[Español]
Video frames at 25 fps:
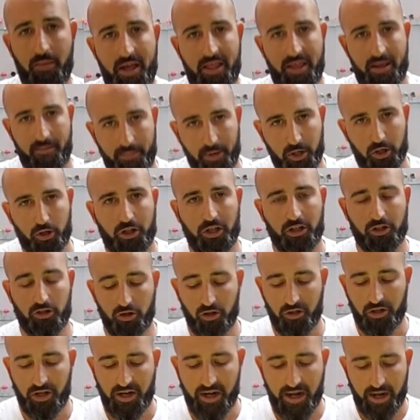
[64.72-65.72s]
más de
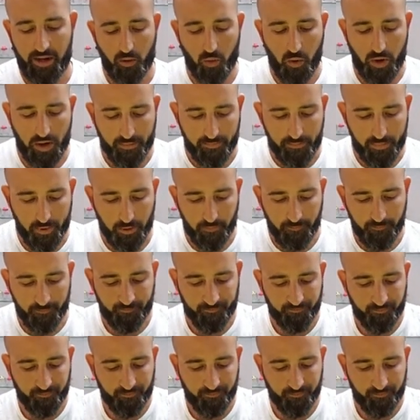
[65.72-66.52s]
protección en el cuerpo.